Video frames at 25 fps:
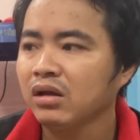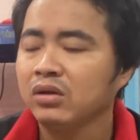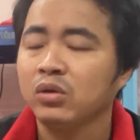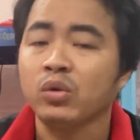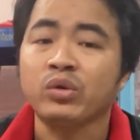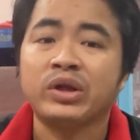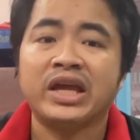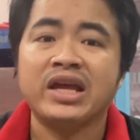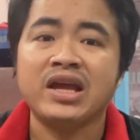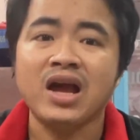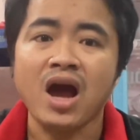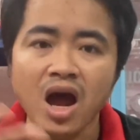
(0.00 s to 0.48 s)

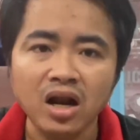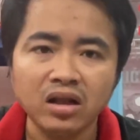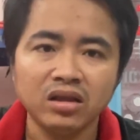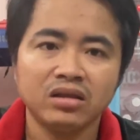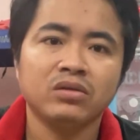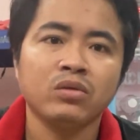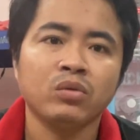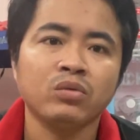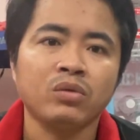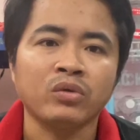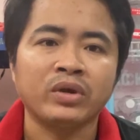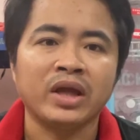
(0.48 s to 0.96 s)
tôi chỉ hết
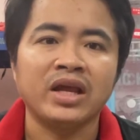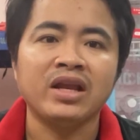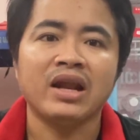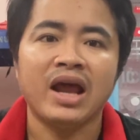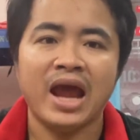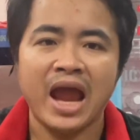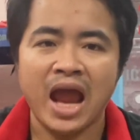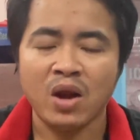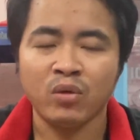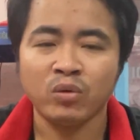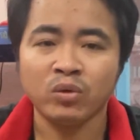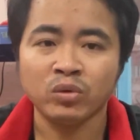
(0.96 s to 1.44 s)
tôi chỉ
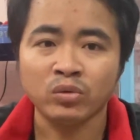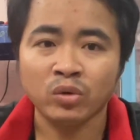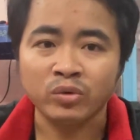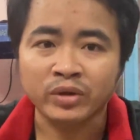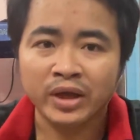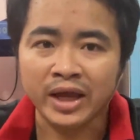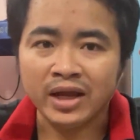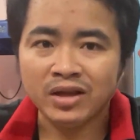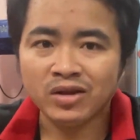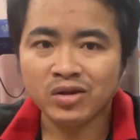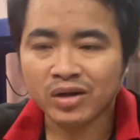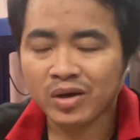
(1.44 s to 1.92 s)
lẹ tôi
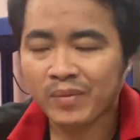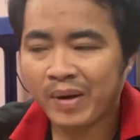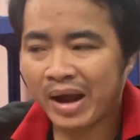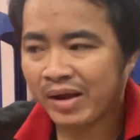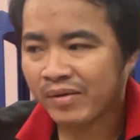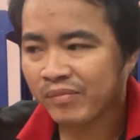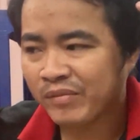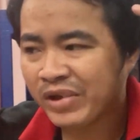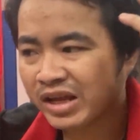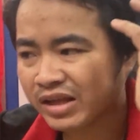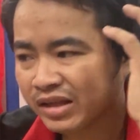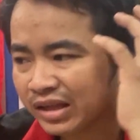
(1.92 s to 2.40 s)
chỉ cho các
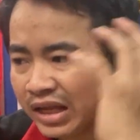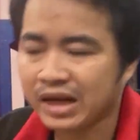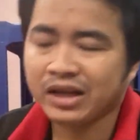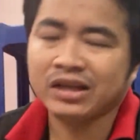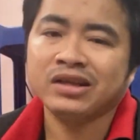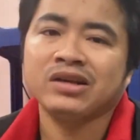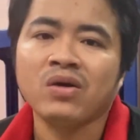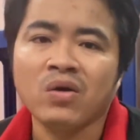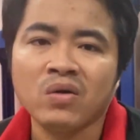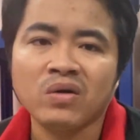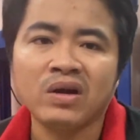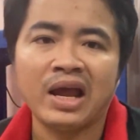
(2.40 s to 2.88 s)
bạn biết
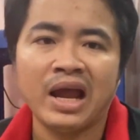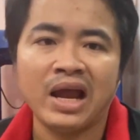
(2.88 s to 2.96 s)
nhanh gọn